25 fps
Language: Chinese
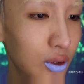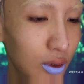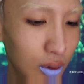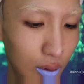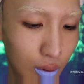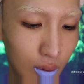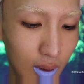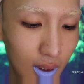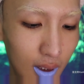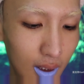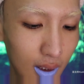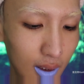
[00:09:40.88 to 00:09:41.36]
很
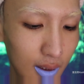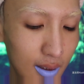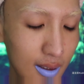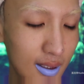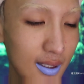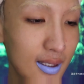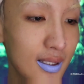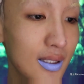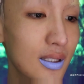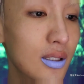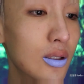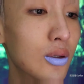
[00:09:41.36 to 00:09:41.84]
顺
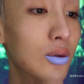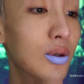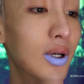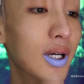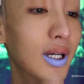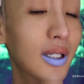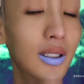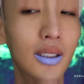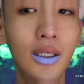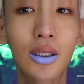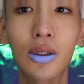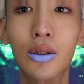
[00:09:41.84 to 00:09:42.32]
滑，很
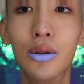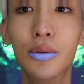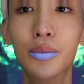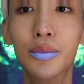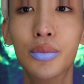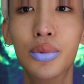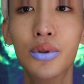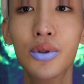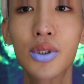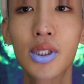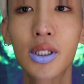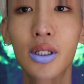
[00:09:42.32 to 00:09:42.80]
丝滑，
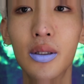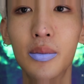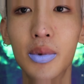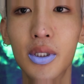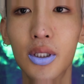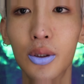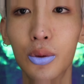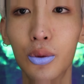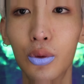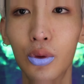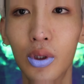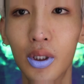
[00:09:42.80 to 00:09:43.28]
然后肤
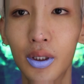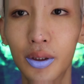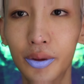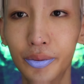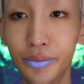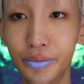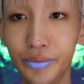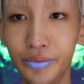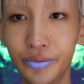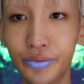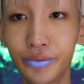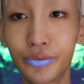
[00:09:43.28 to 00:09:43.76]
色也比较
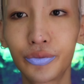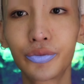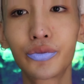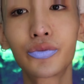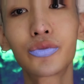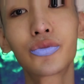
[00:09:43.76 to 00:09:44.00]
匀。